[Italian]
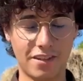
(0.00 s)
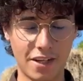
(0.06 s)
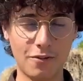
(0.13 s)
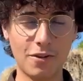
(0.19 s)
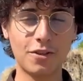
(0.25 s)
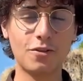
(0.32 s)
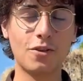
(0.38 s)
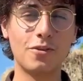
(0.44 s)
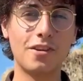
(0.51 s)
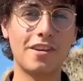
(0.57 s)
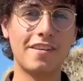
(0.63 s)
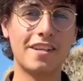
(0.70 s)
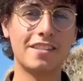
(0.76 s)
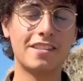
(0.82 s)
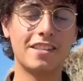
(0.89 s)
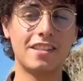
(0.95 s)
frequento
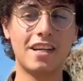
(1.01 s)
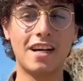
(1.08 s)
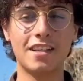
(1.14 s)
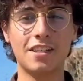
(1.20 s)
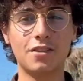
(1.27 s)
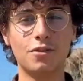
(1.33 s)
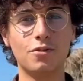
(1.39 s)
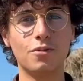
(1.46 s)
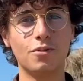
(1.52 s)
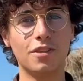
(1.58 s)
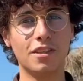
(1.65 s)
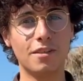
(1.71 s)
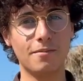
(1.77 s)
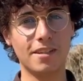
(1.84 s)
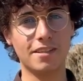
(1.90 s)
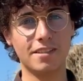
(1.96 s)
l'Università degli
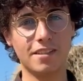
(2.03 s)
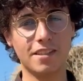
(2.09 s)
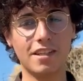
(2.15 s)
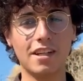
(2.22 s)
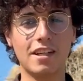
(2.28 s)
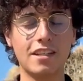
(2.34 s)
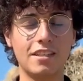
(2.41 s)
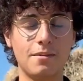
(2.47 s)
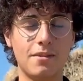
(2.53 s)
Studi di Messina